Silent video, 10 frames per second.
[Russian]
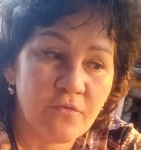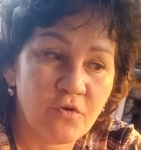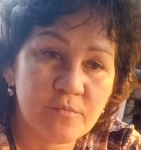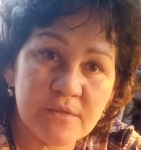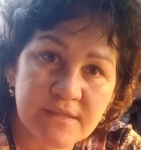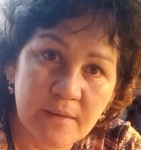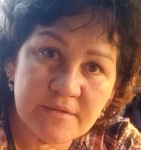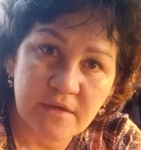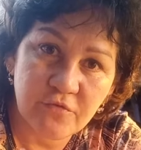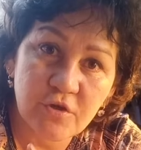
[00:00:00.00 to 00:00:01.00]
Вот мы сами
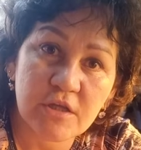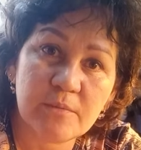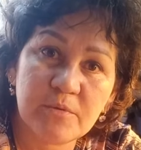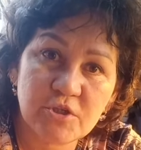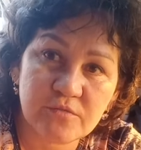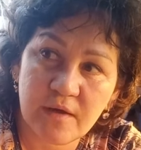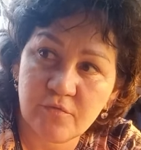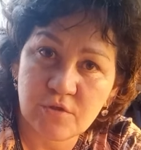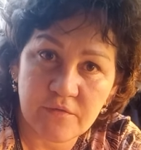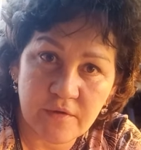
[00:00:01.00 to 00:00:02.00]
с Афией это проживаем.
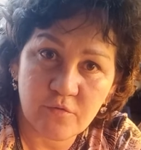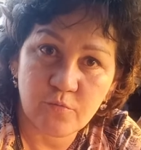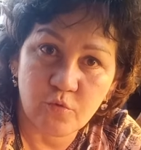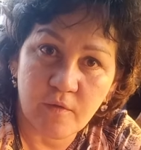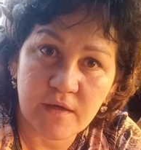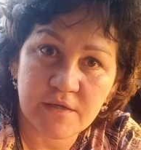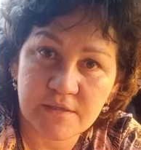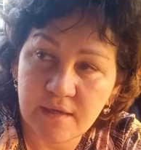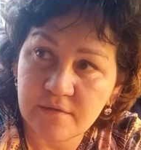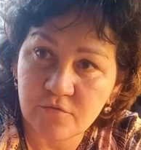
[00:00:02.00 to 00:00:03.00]
Вот Афия вот буквально недавно,